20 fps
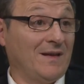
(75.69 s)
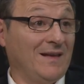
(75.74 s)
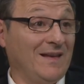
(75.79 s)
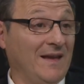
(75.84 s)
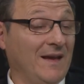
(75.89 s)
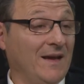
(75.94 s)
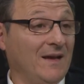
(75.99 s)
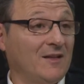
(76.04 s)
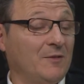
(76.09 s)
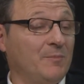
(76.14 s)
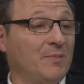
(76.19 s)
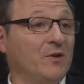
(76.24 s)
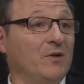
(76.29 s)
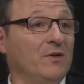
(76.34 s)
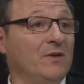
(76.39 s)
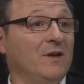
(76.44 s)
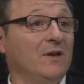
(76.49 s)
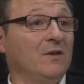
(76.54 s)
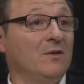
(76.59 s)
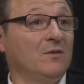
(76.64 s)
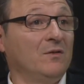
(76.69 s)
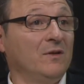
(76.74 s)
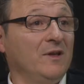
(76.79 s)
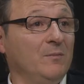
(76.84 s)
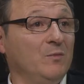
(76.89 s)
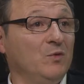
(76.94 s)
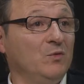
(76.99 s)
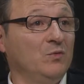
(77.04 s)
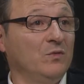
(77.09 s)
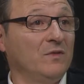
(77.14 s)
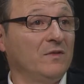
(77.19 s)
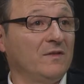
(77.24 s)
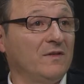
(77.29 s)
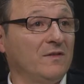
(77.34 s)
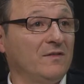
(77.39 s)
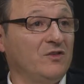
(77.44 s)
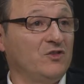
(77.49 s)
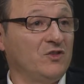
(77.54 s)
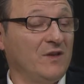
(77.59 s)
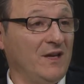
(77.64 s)
Licht brennen lassen im Haus.
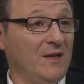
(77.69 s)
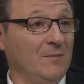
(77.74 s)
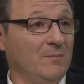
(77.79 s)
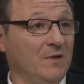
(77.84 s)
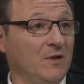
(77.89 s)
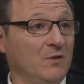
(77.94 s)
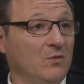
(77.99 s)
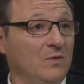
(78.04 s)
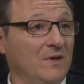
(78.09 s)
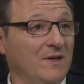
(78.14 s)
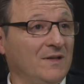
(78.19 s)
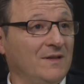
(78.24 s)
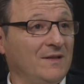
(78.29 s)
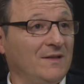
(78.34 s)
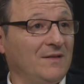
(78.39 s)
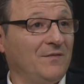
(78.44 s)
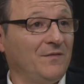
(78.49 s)
Das ist immer gut.